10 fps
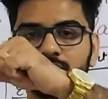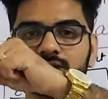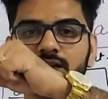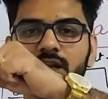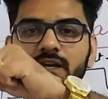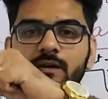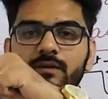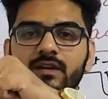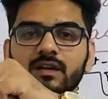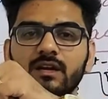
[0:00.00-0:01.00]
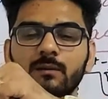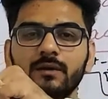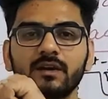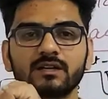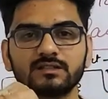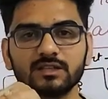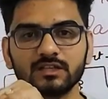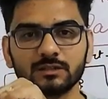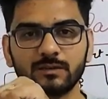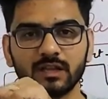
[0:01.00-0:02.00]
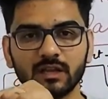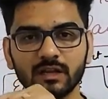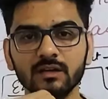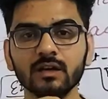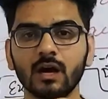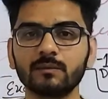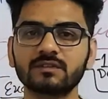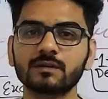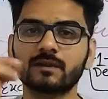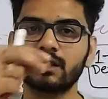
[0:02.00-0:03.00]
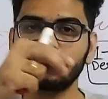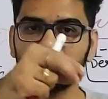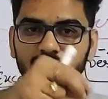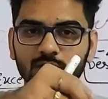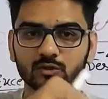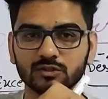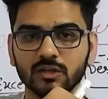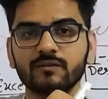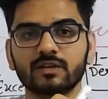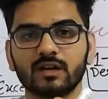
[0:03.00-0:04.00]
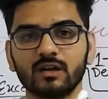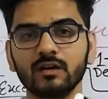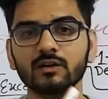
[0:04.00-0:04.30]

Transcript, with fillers: इसके लिए क्या बन गई यहाँ पे ये कंसिडरेशन बदली है अब इसके बदले में इसने कुछ गिफ्ट करा